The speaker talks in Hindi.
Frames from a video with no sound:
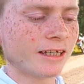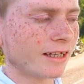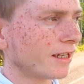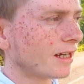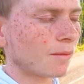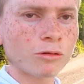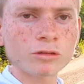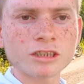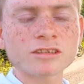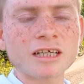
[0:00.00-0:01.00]
यह है कि आप
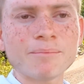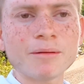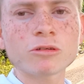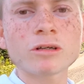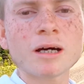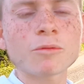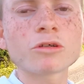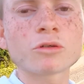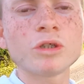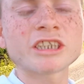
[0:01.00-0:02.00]
लोग जिस काम में थोड़ा आपको
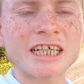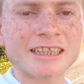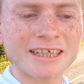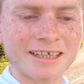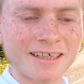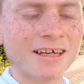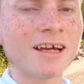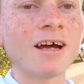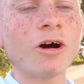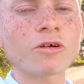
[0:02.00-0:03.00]
ट्विस्ट आता है
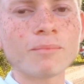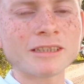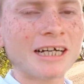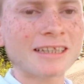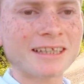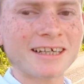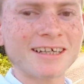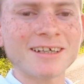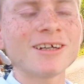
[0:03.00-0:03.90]
और मज़ा आता है